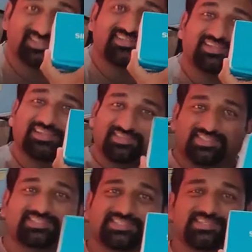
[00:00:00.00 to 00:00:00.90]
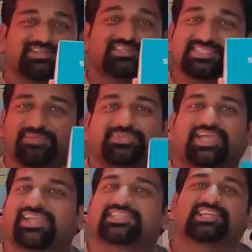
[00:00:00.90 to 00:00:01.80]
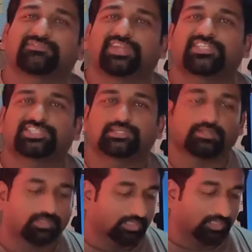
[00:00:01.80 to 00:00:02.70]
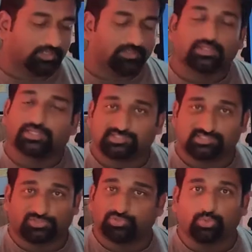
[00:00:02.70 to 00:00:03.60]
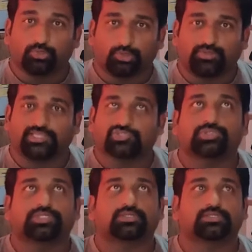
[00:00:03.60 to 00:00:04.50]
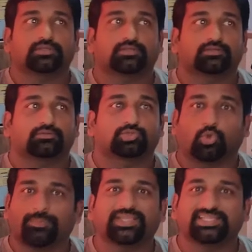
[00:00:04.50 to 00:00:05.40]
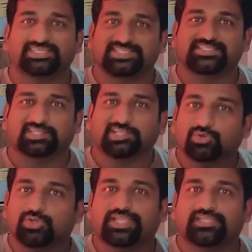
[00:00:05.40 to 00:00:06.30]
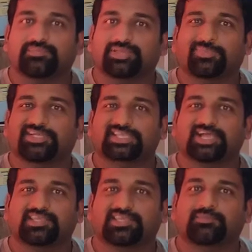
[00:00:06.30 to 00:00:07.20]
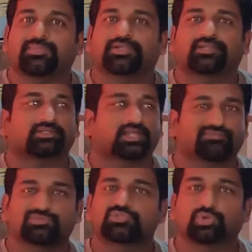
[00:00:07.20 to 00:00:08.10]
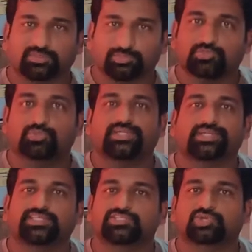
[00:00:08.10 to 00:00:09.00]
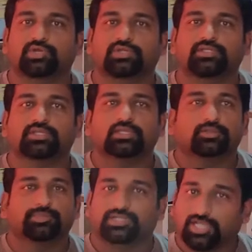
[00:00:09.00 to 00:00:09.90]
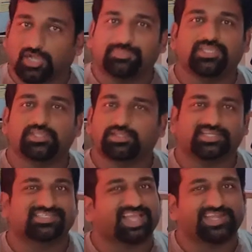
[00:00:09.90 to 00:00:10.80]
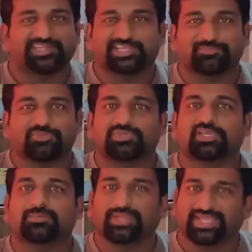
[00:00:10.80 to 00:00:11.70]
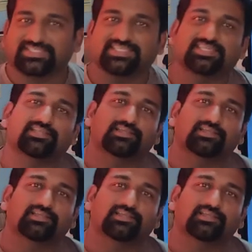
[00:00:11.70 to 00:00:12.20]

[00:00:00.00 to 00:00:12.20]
था दिस इज अ सिमटैक हजार फ्लैशर इट्स टू लॉन्ग एक्चुअली दो महीने से ज्यादा हो गए ये मेरे पास आके बट आई वॉज नॉट एबल टू गेट इट इंस्टॉल्ड बट अभी इट्स हाई टाइम क्योंकि हम ऐसी